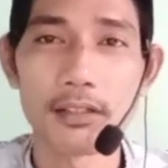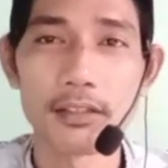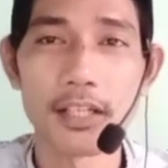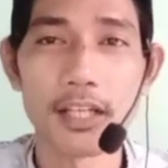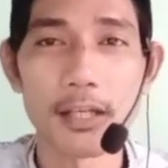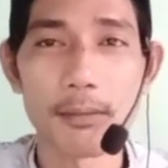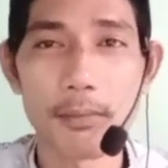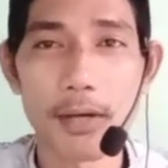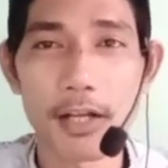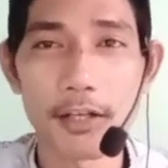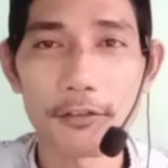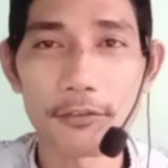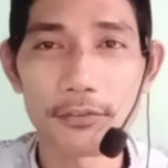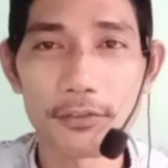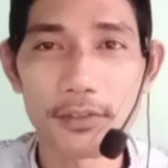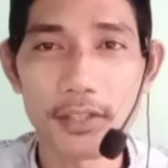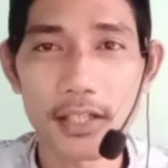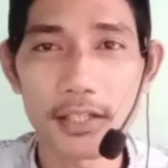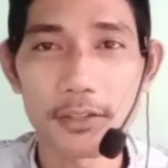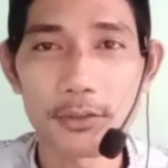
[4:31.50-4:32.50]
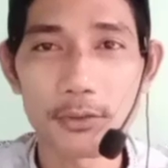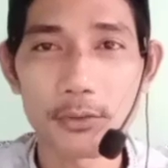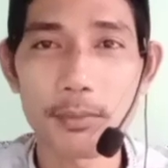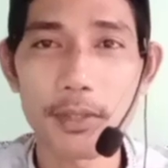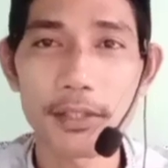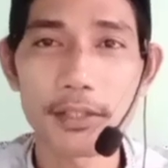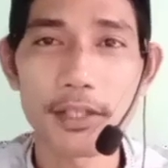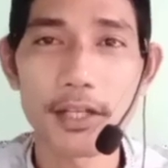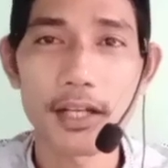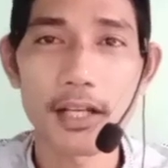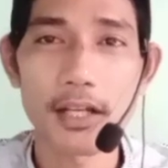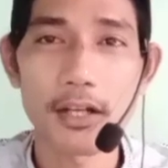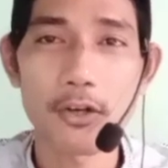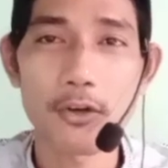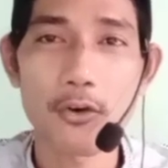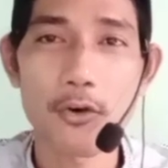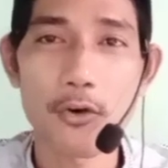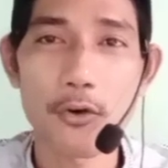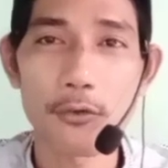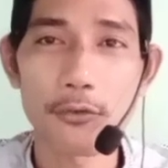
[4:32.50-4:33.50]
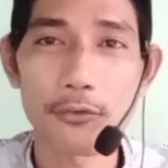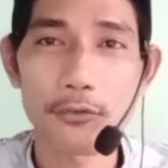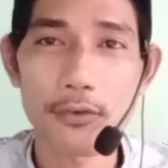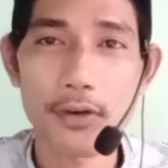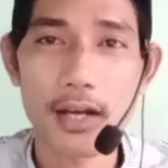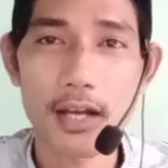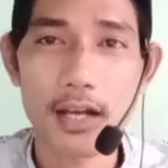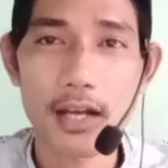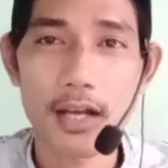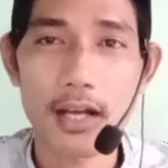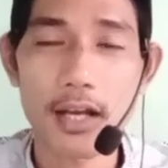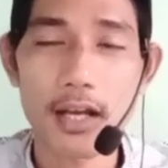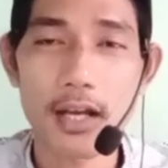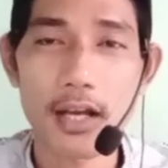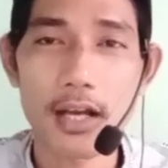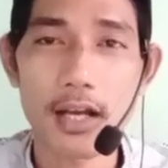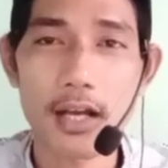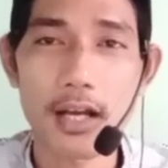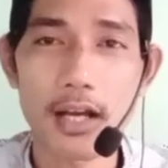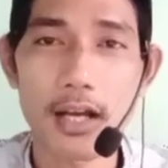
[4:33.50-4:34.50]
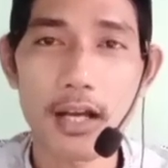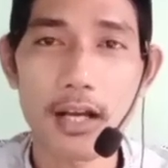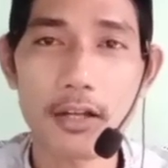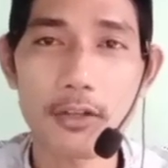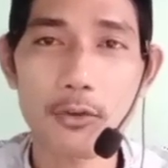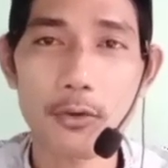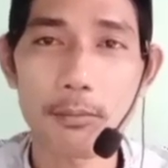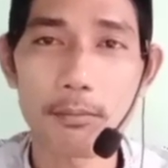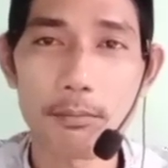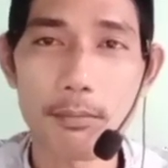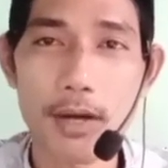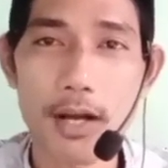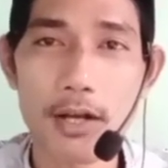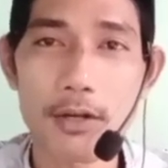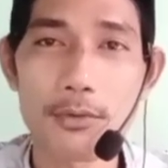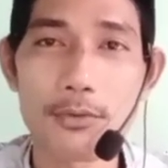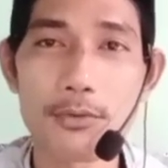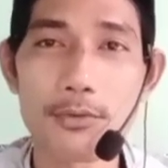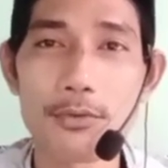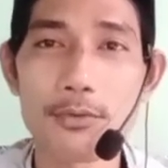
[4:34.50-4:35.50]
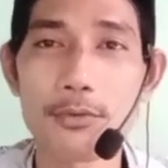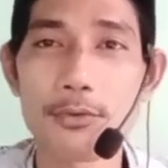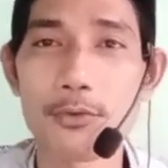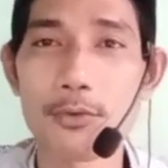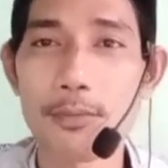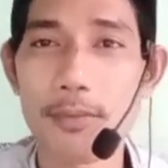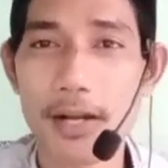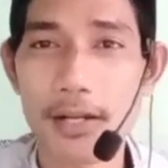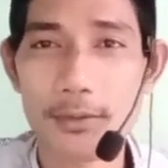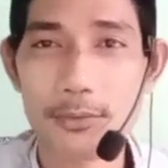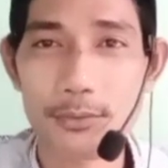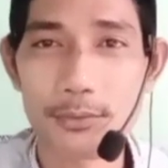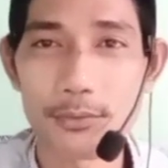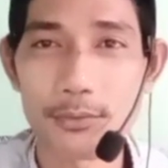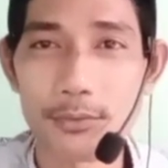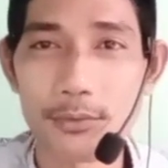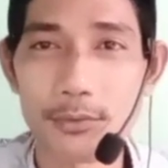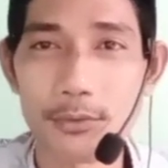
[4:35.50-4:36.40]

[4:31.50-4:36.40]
dalam alfiah itu beda. Khofa robbahu umaru.